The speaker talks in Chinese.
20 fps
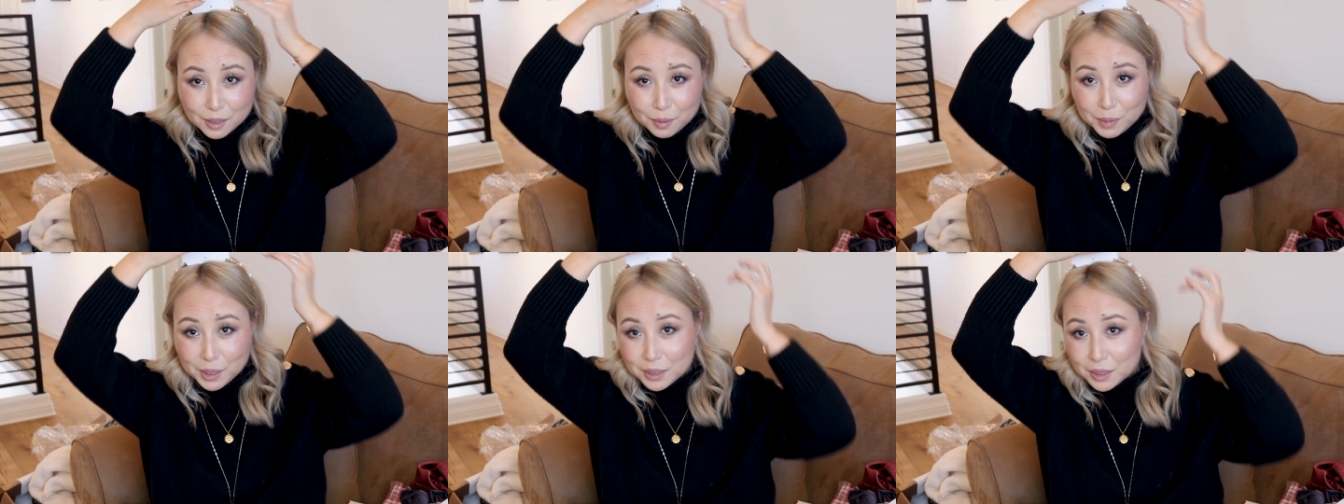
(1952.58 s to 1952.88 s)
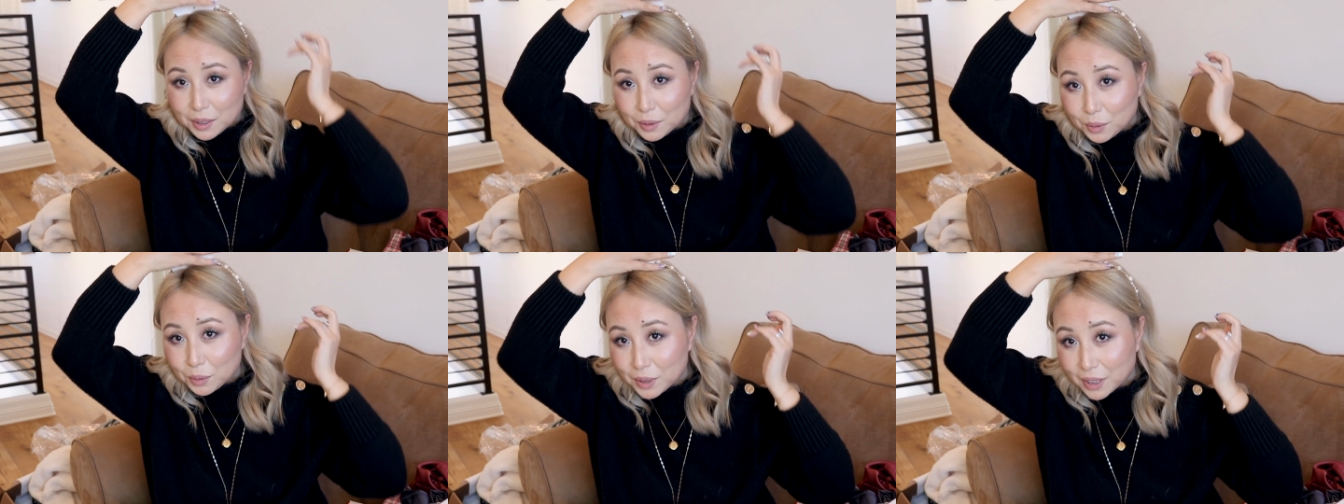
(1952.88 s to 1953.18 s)
上面
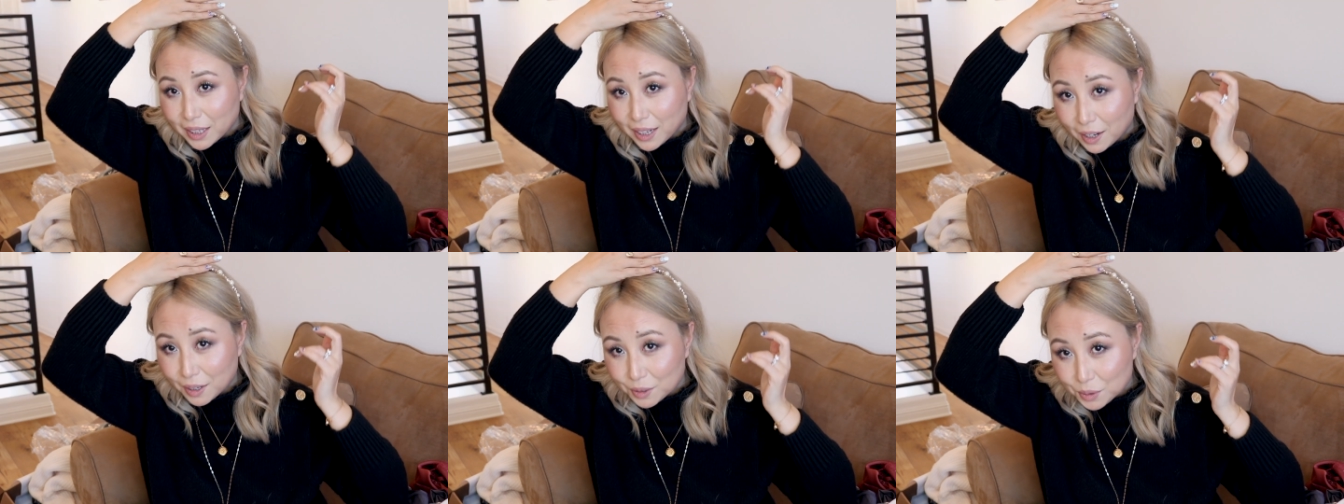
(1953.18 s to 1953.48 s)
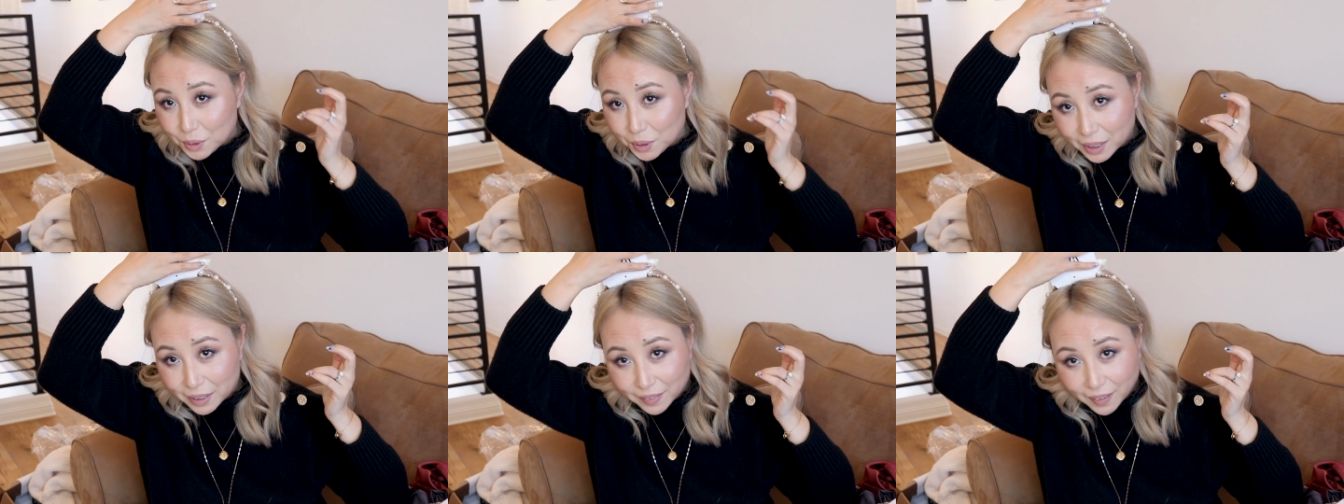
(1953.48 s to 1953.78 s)
这个东西看上
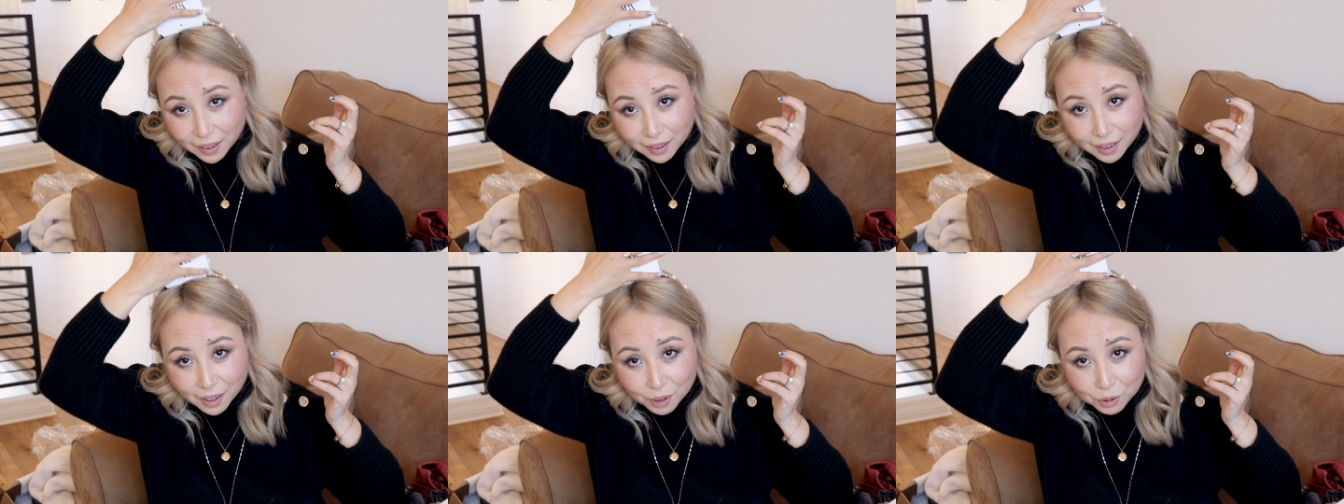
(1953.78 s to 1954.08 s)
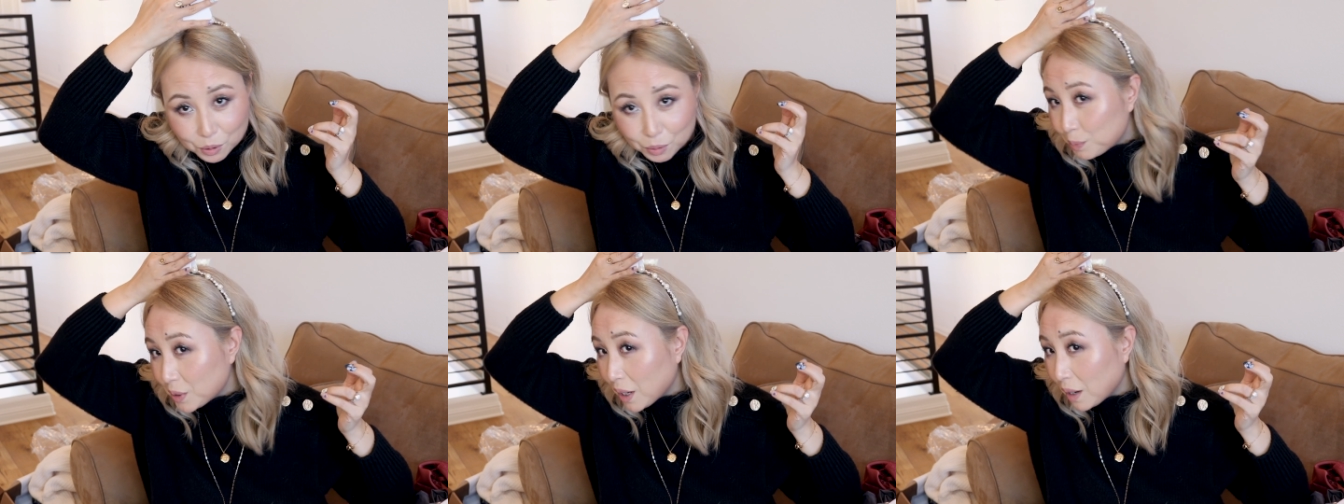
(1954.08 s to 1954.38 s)
去很难看，
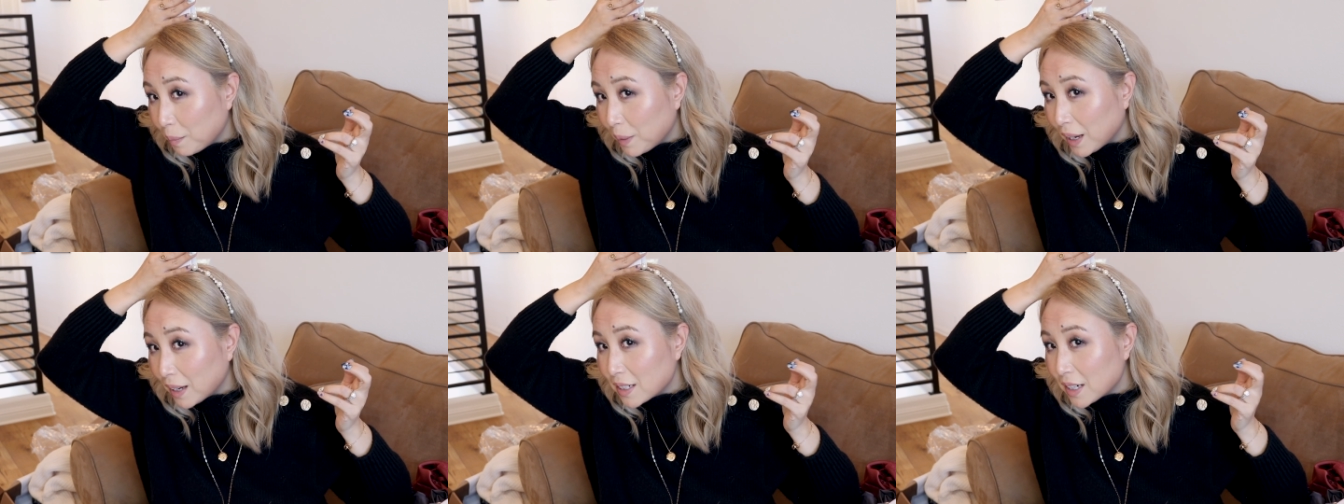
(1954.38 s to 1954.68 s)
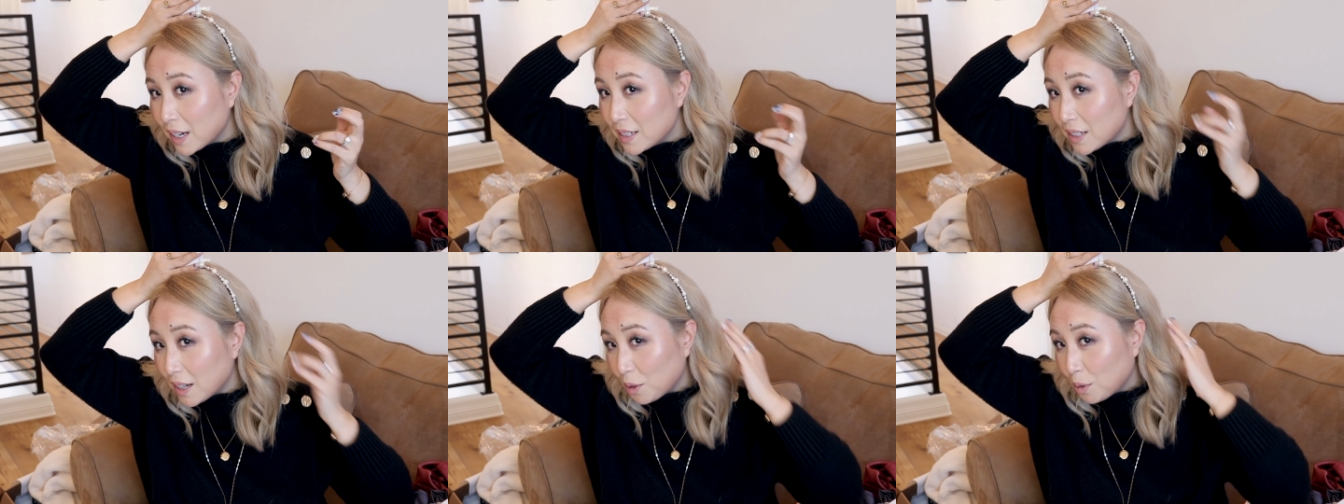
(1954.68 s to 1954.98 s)
我不想把它
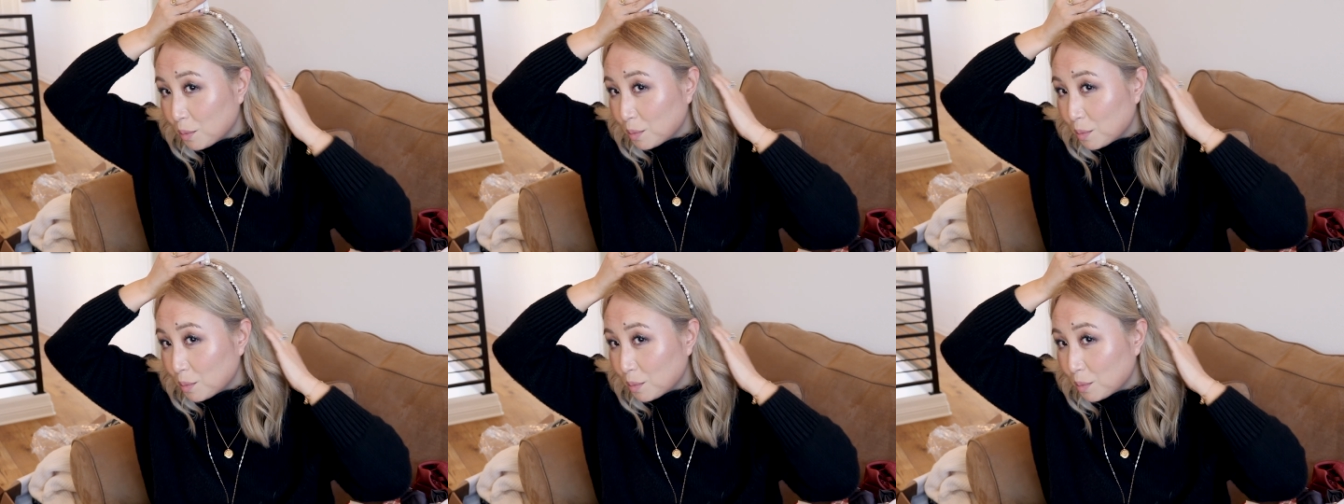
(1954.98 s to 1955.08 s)
拆下来，